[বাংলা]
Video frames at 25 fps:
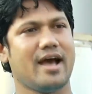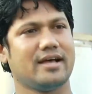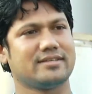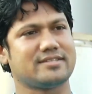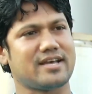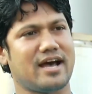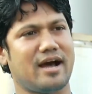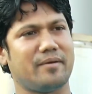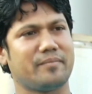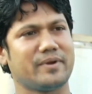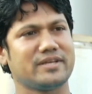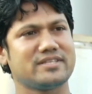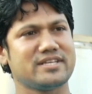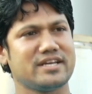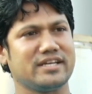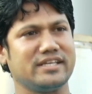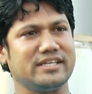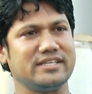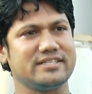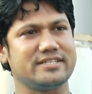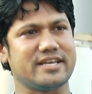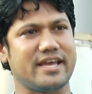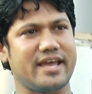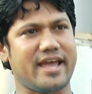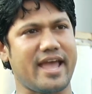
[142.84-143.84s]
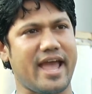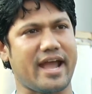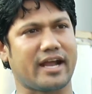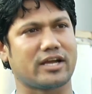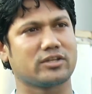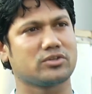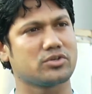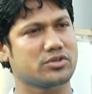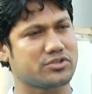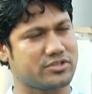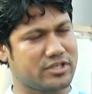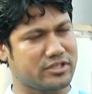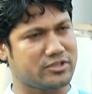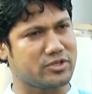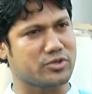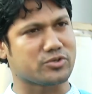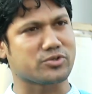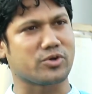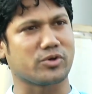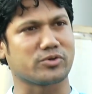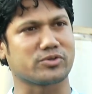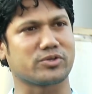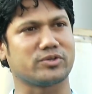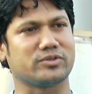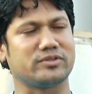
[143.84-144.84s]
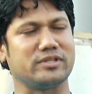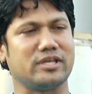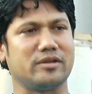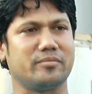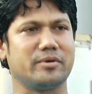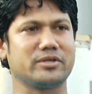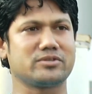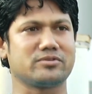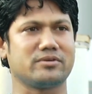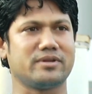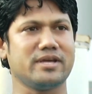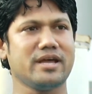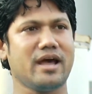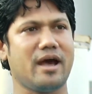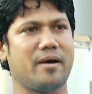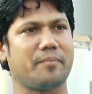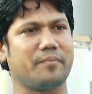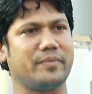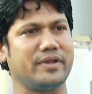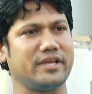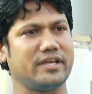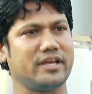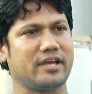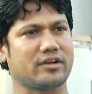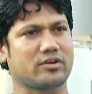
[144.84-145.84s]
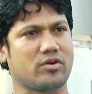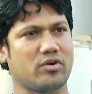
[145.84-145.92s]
আচ্ছা আমরা জানি যে একাদশ জাতীয় সংসদ নির্বাচনে আপনি